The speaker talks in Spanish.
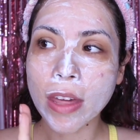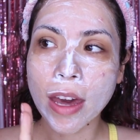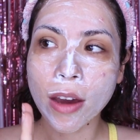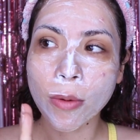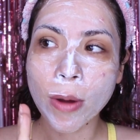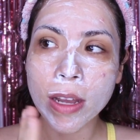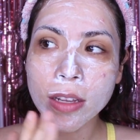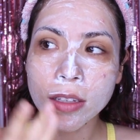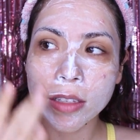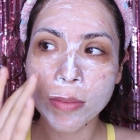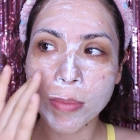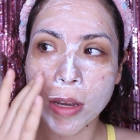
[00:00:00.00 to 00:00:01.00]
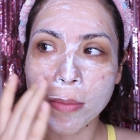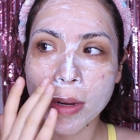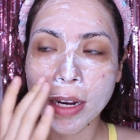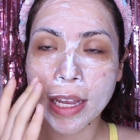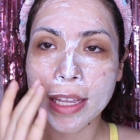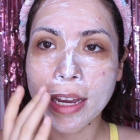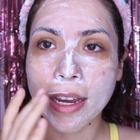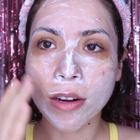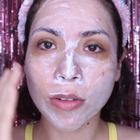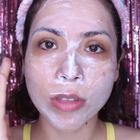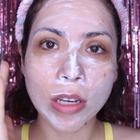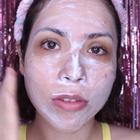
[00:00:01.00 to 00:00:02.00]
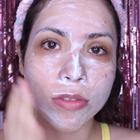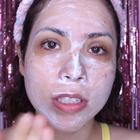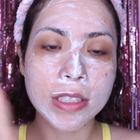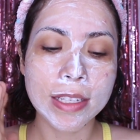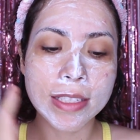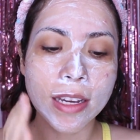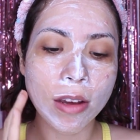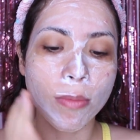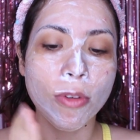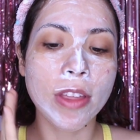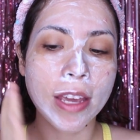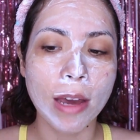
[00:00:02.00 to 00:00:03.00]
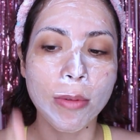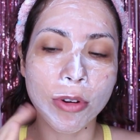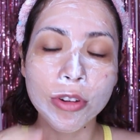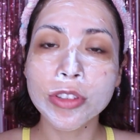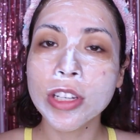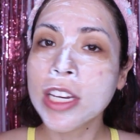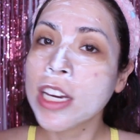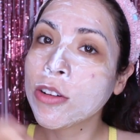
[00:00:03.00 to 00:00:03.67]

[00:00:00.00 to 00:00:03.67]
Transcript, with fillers: de agua y pueden ver que ya agarró una consistencia como de jabón.